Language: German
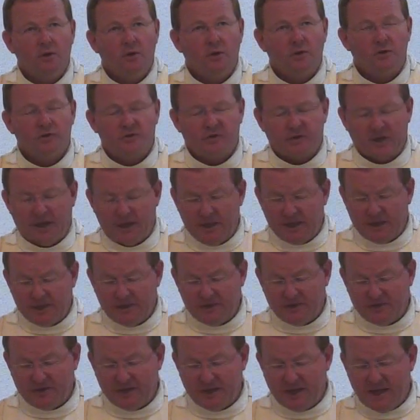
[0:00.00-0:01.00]
Und dann,
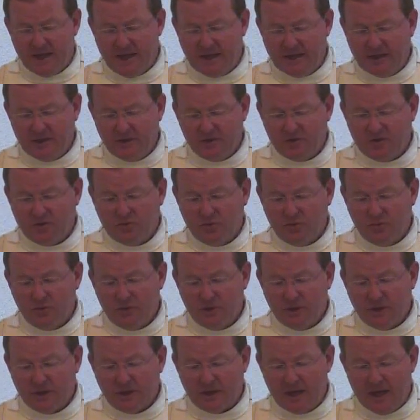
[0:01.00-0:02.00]
als der Engel zu
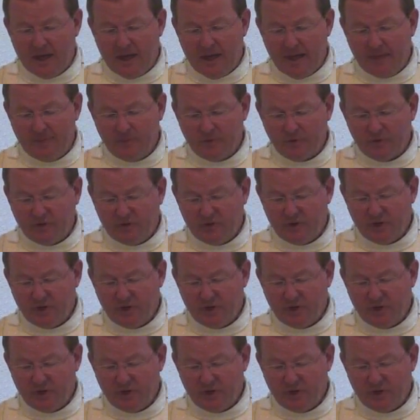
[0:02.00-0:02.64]
ihr kam und sie